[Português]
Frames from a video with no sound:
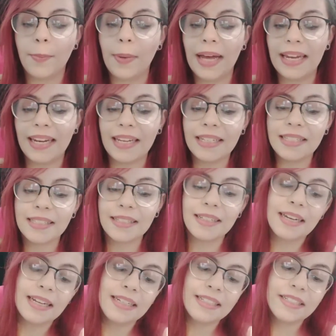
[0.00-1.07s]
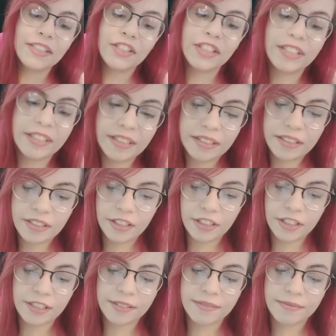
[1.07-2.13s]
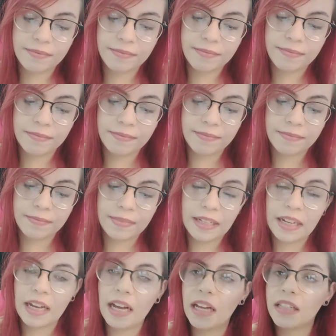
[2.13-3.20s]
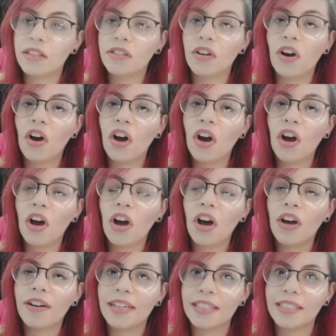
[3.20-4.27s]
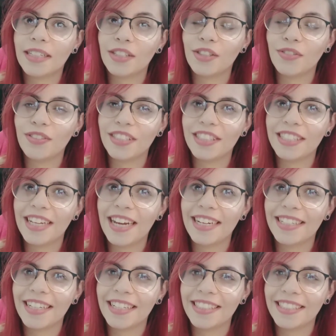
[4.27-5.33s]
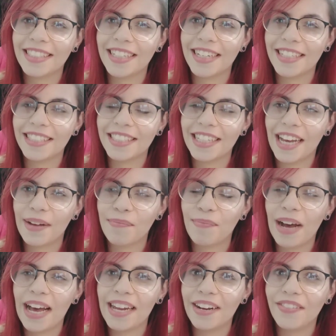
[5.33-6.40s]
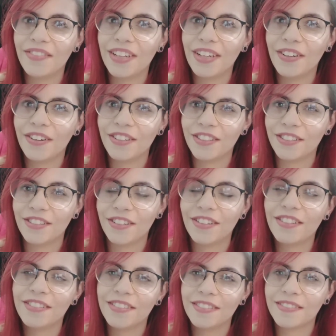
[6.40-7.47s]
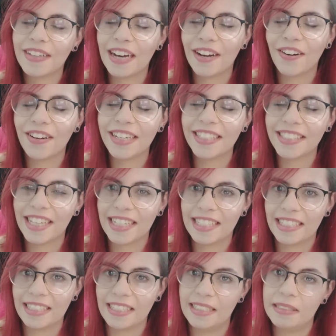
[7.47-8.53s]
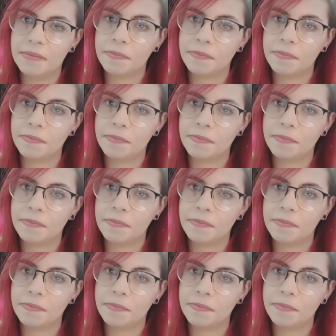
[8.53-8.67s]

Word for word: Parece galinha de granja. Adoro essas unhas de galinha de granja, maravilhoso. Agora sai daqui.